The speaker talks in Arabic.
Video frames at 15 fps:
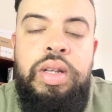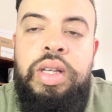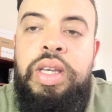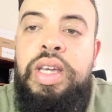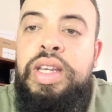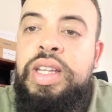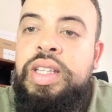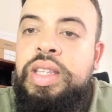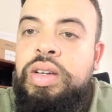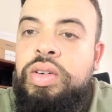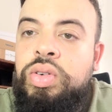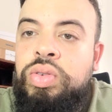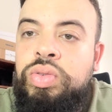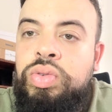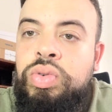كاينين دي
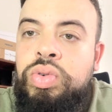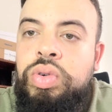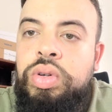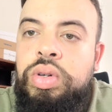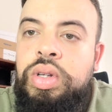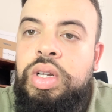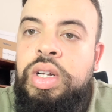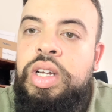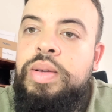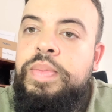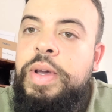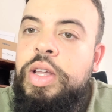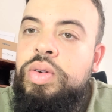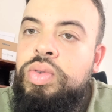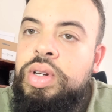كونكور اللي
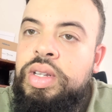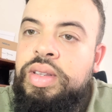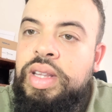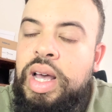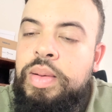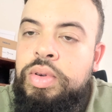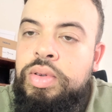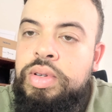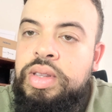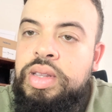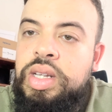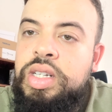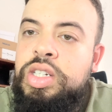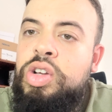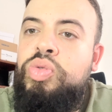محلولين صحاب لو
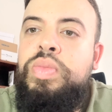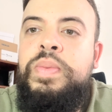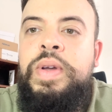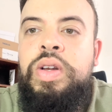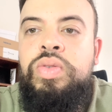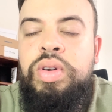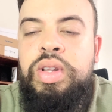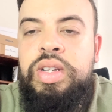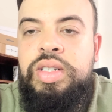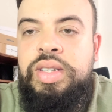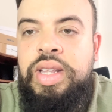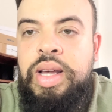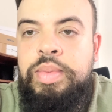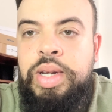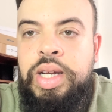سي جي وما محلولينش
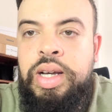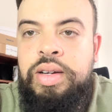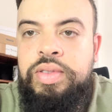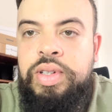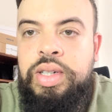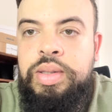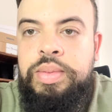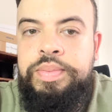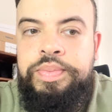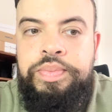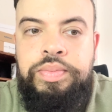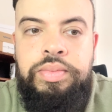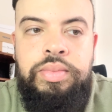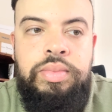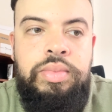صحاب لافاك
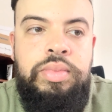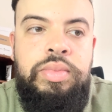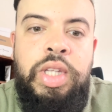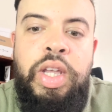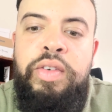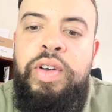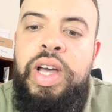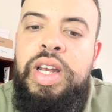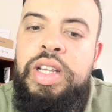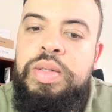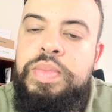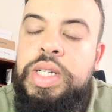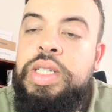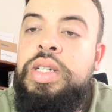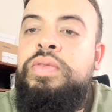بحال اش
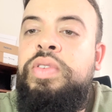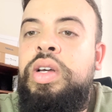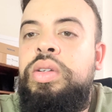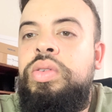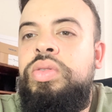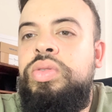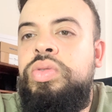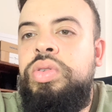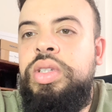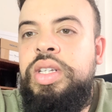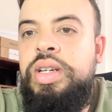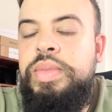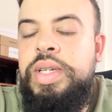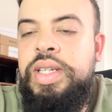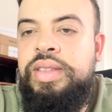ما جا فحال الكونكور
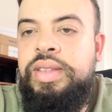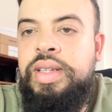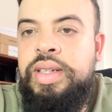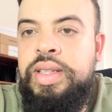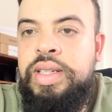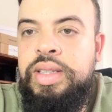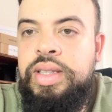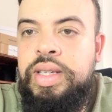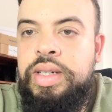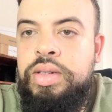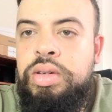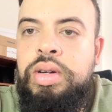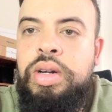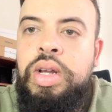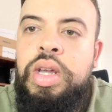ديال المينيستير
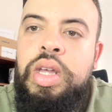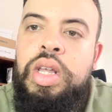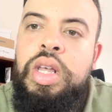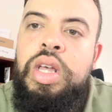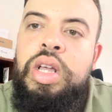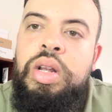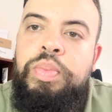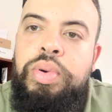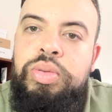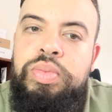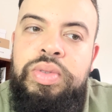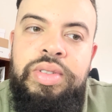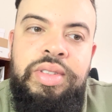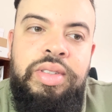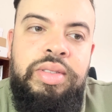دانتيريور
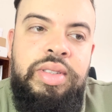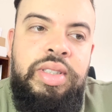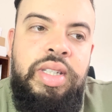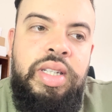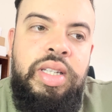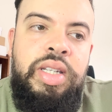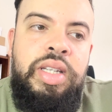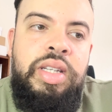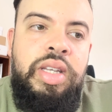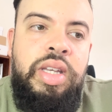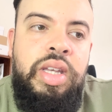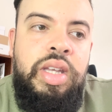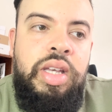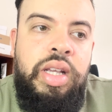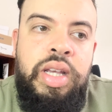بروبونسيون ديالي
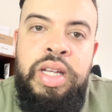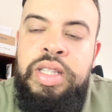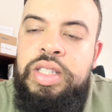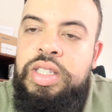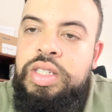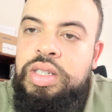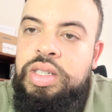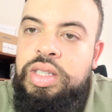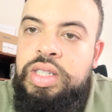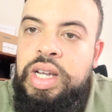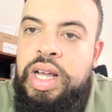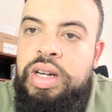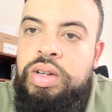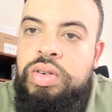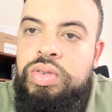كانت
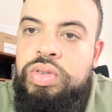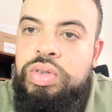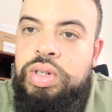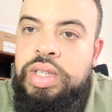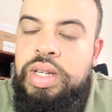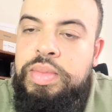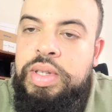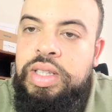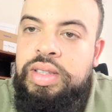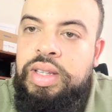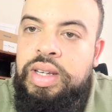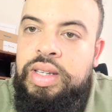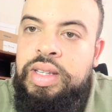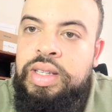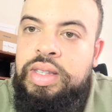تحل الكونكور ديال
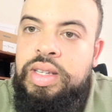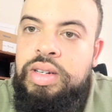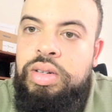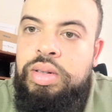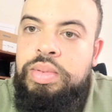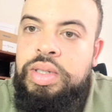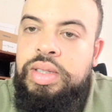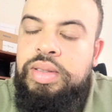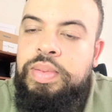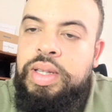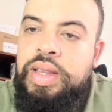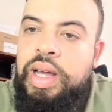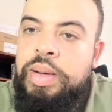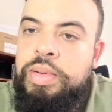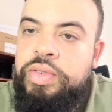المينيستير دانتيريور بالنسبه
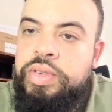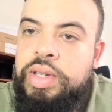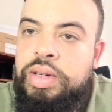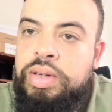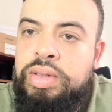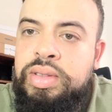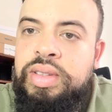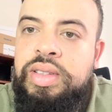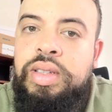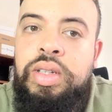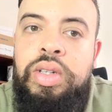لصحاب الفينانس